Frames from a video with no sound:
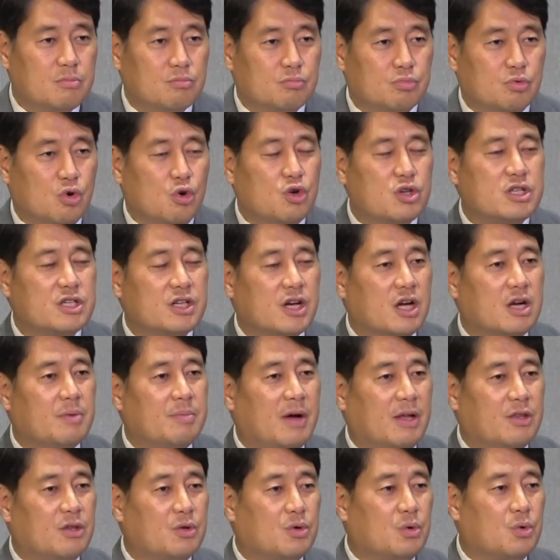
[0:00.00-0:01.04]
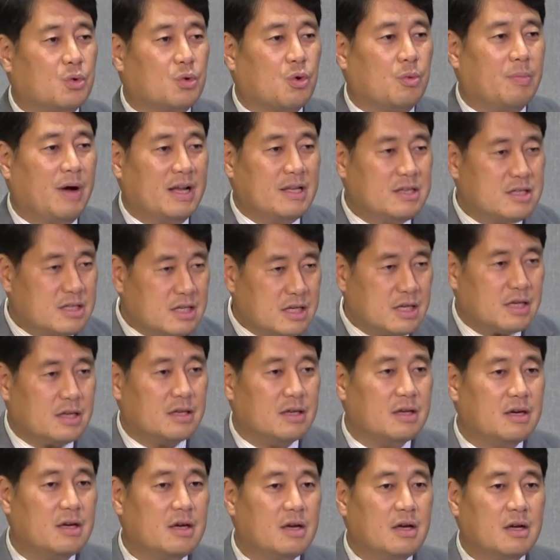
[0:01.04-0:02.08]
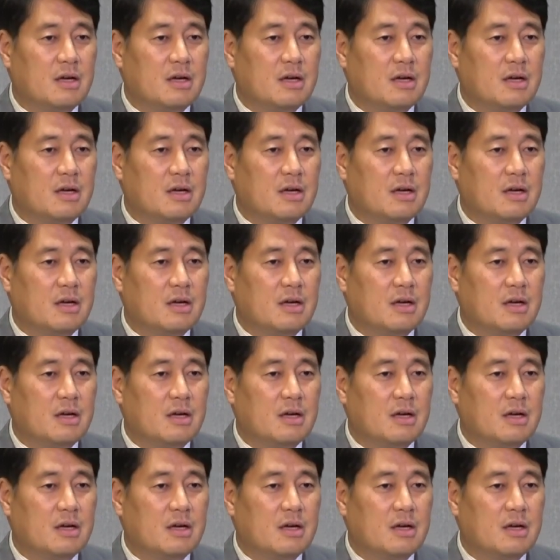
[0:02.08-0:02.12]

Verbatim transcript: 무엇인가를 만들어 놓고 마치